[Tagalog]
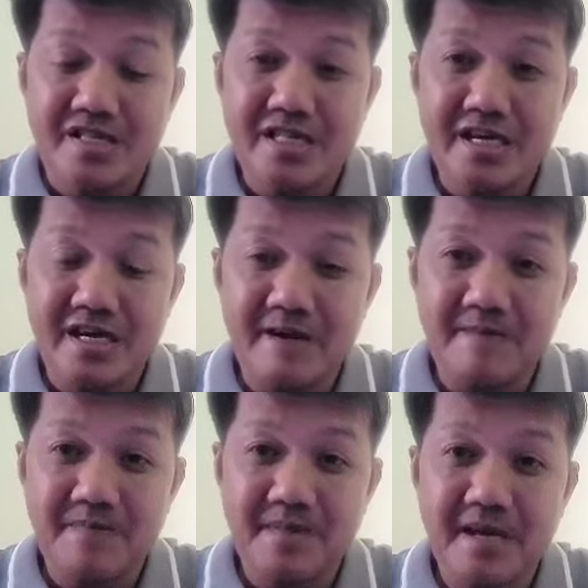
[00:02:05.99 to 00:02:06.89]

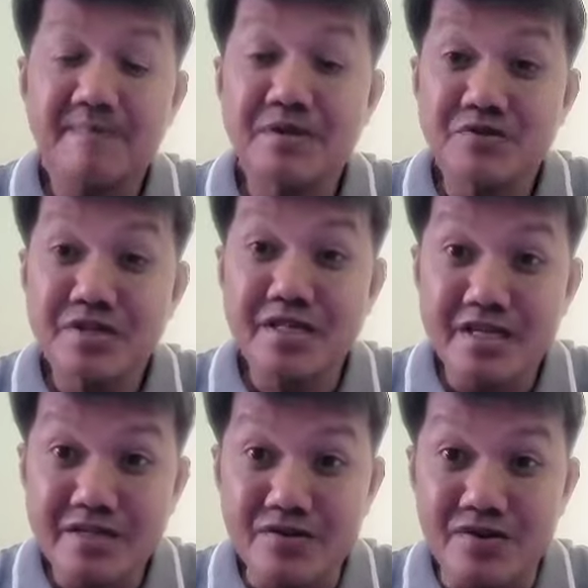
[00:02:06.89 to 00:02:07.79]
na ang pinuntan
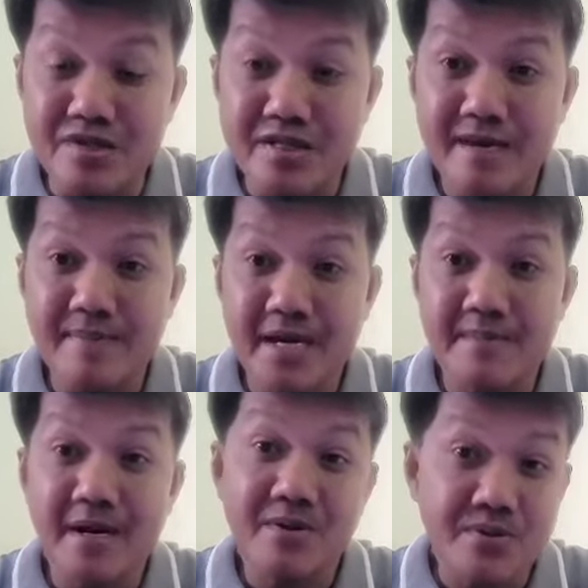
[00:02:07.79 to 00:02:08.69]
niya doon ay para
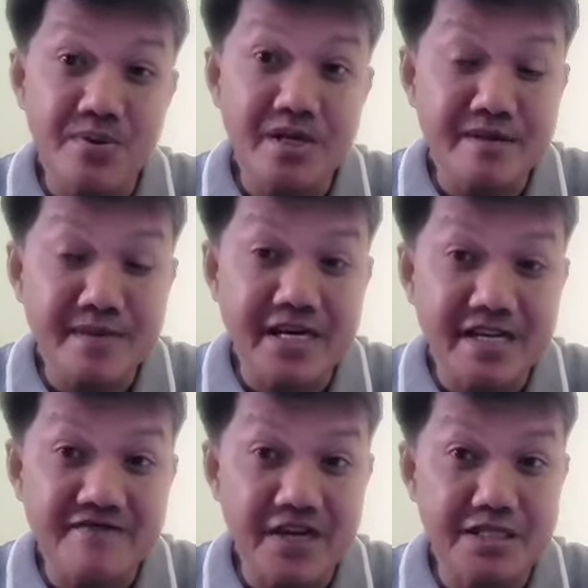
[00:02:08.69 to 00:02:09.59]
makakuha ng mga
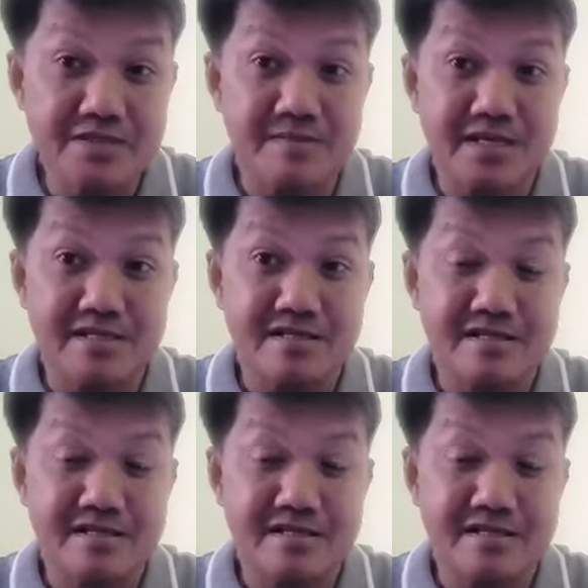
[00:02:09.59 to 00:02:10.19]
investment.